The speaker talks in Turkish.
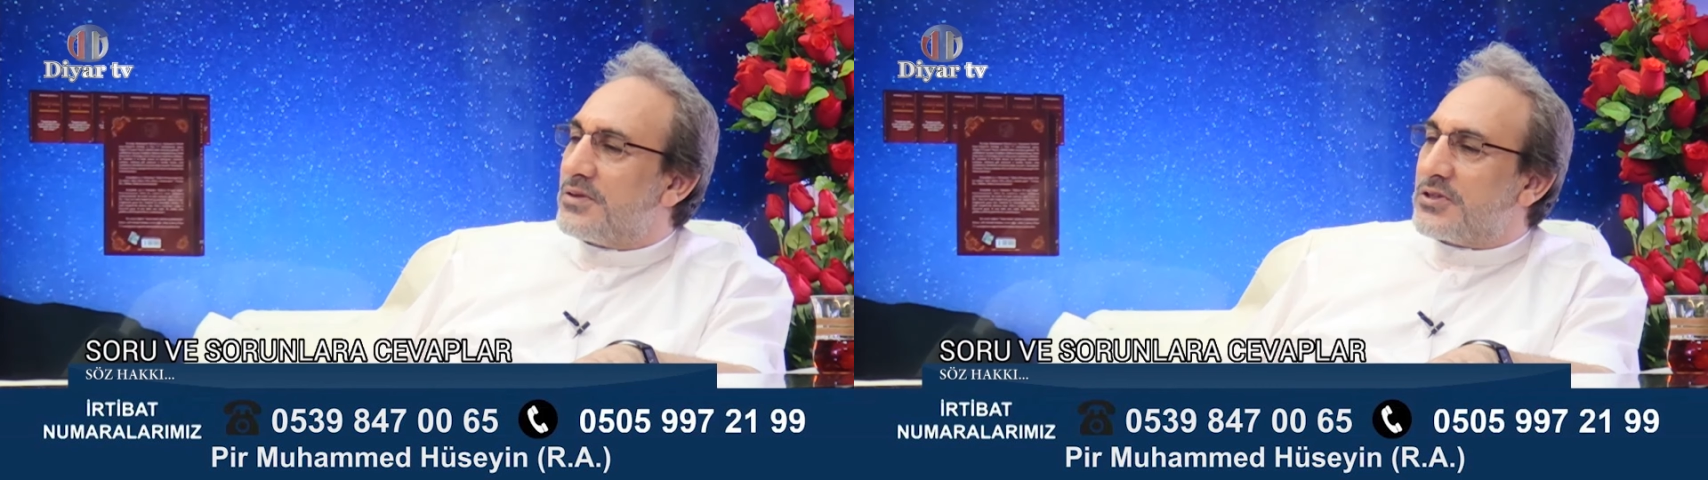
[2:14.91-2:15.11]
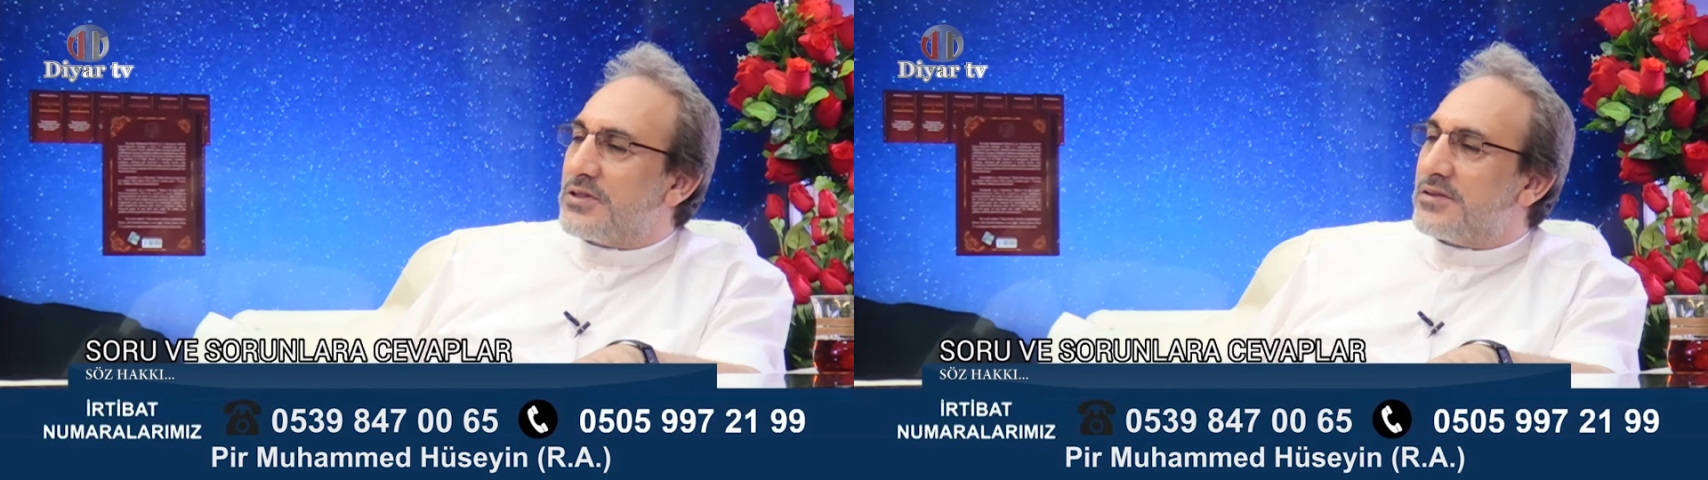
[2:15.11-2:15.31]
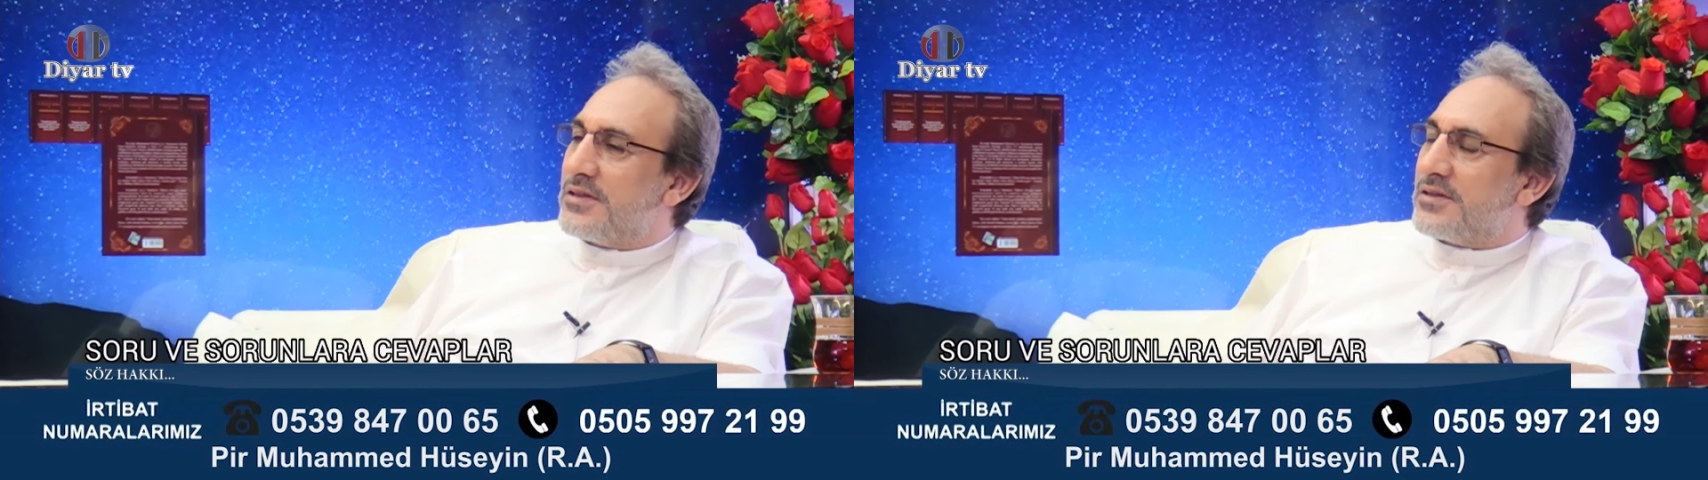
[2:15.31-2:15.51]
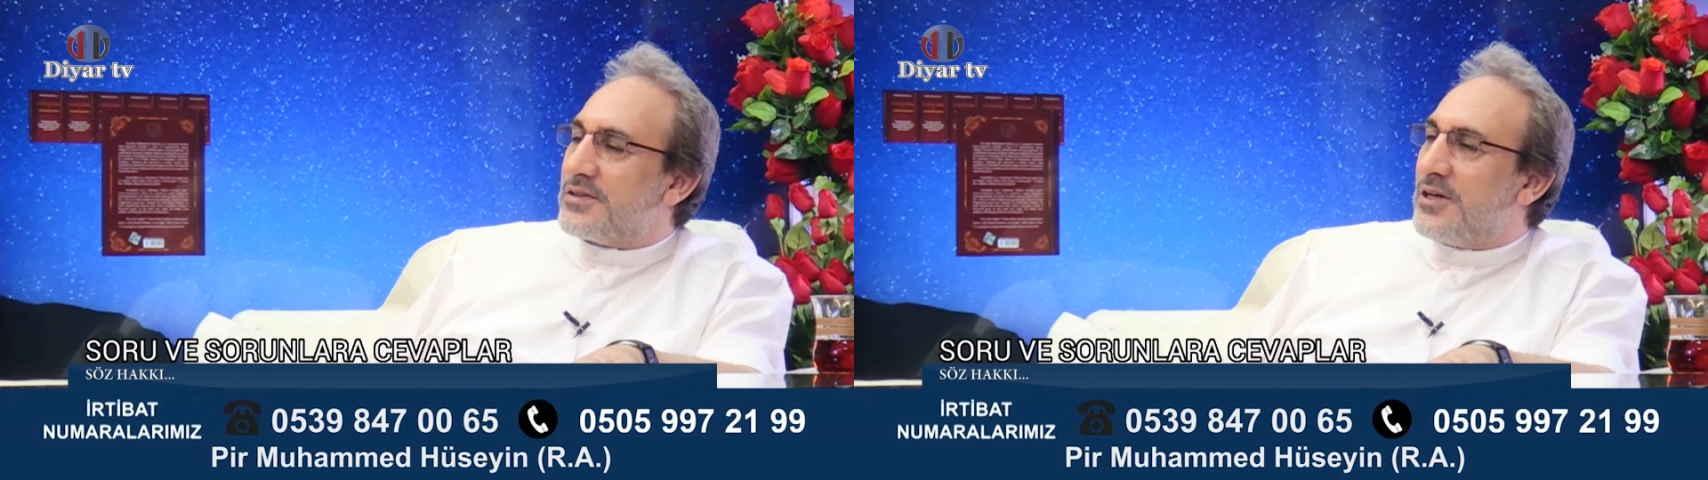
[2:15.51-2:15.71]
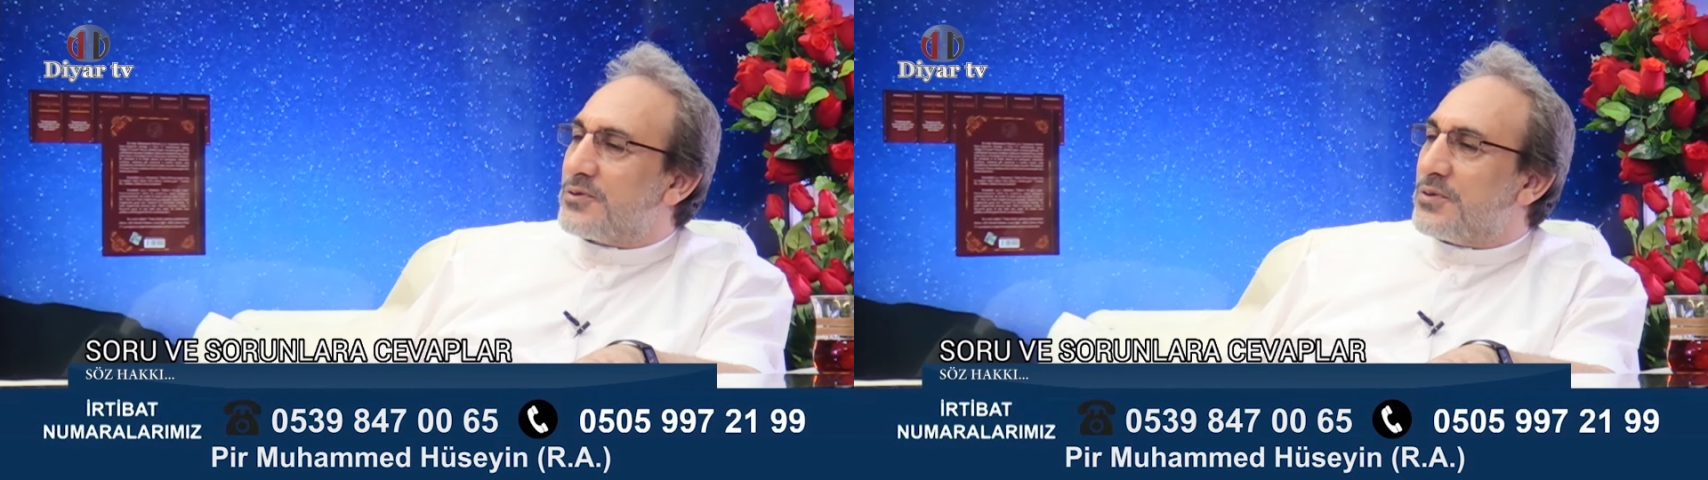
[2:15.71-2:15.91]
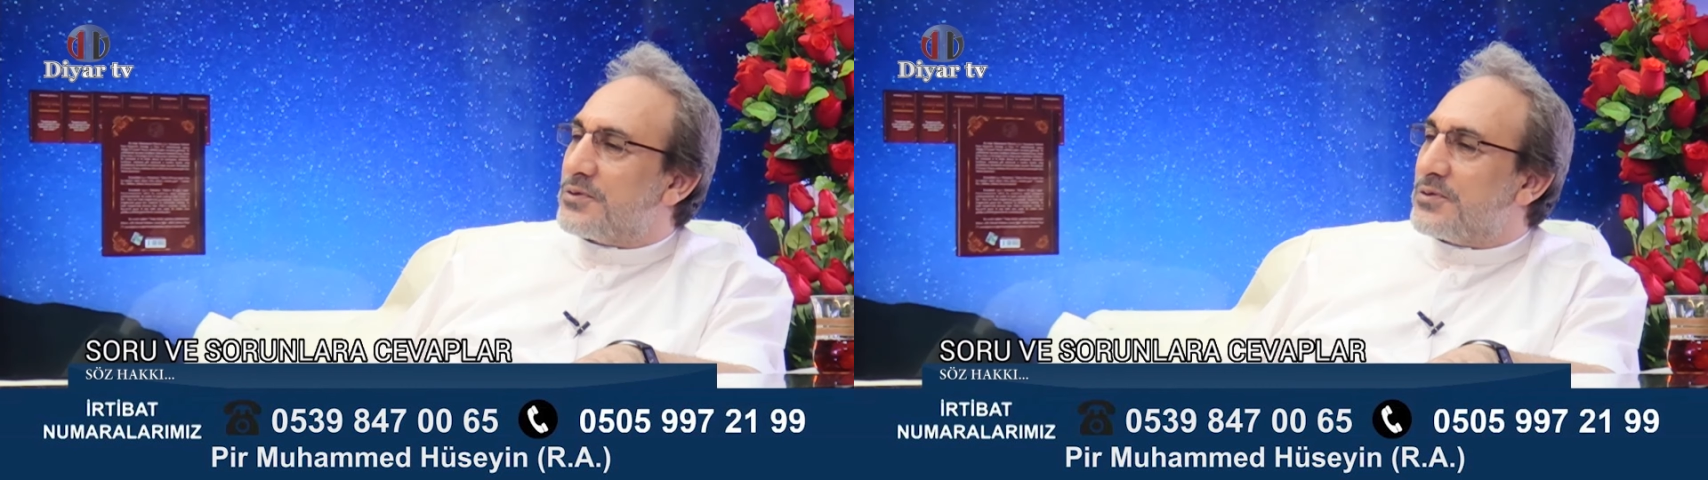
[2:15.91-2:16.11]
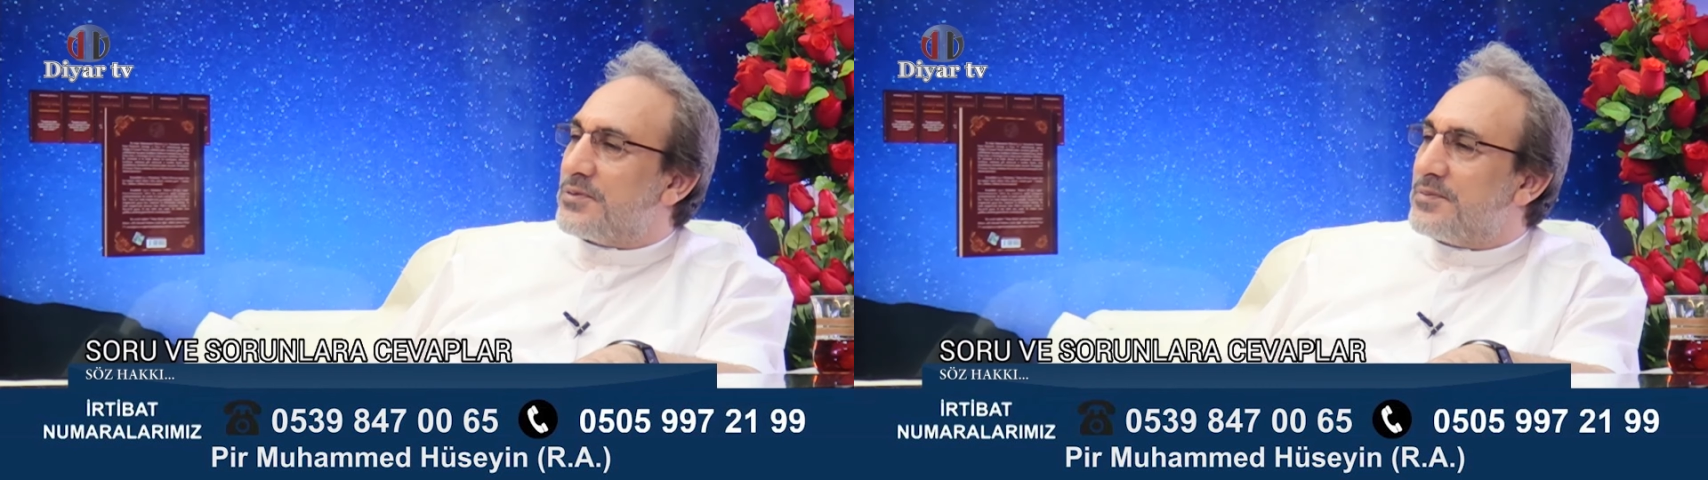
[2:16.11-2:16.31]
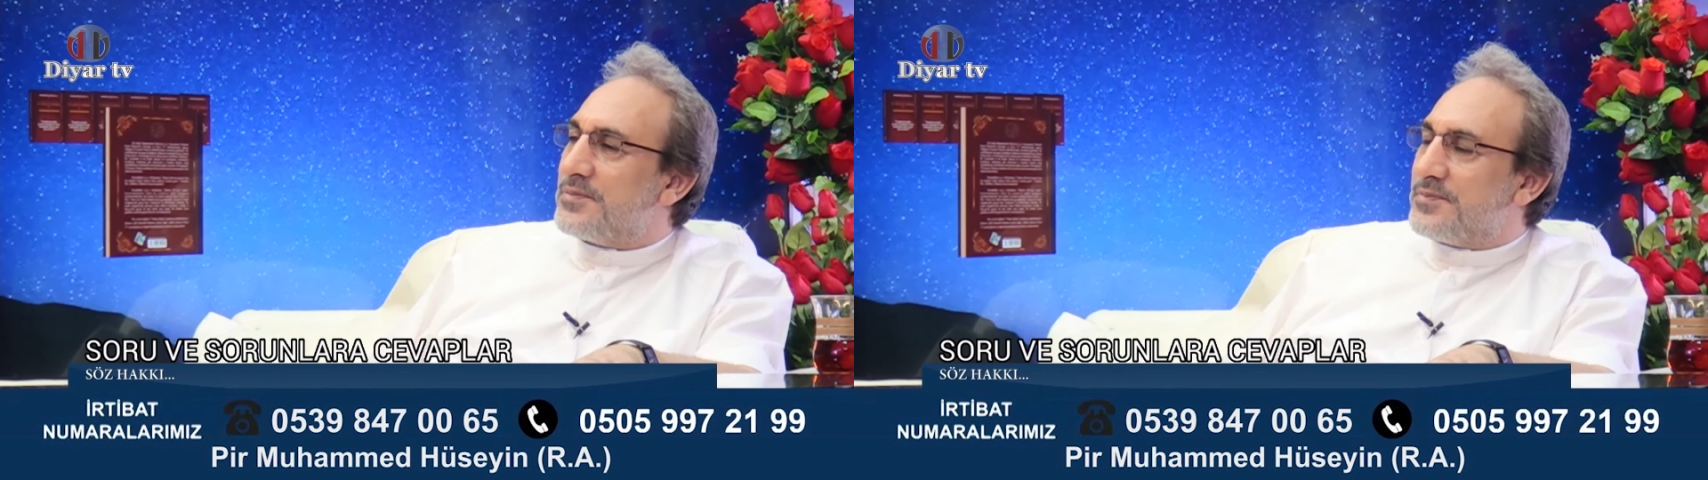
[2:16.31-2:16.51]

açıdan da rahat olsun.